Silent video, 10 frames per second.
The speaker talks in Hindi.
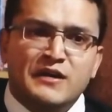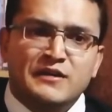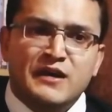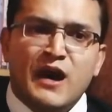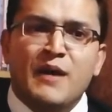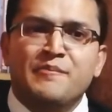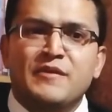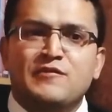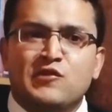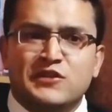काम पे
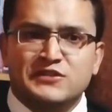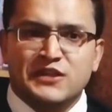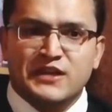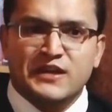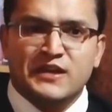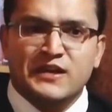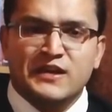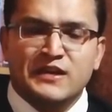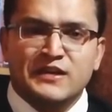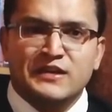फोकस रखें
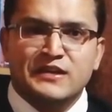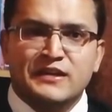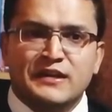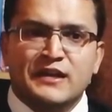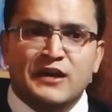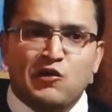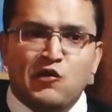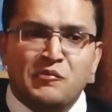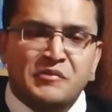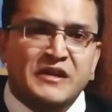ठीक है ना
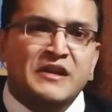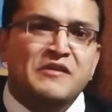और मिलने